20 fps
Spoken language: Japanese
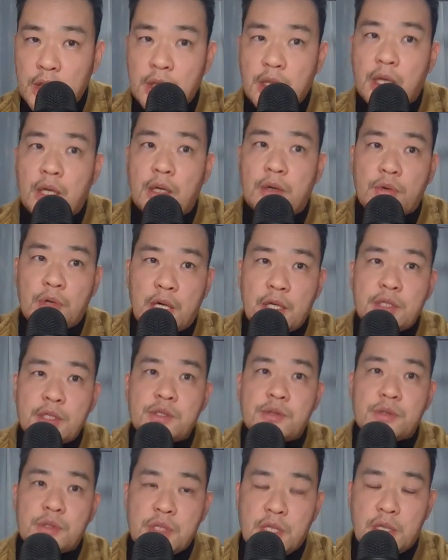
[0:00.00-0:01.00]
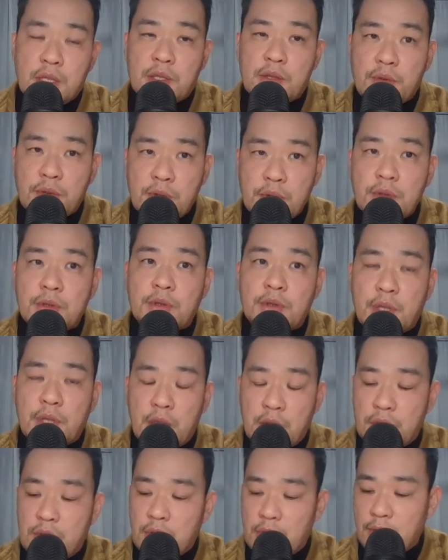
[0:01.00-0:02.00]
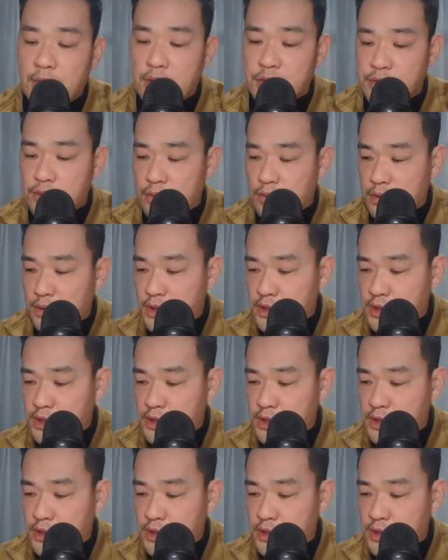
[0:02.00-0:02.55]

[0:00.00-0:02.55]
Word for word: で、このアリソンさんという、えっ、と、いわゆるその、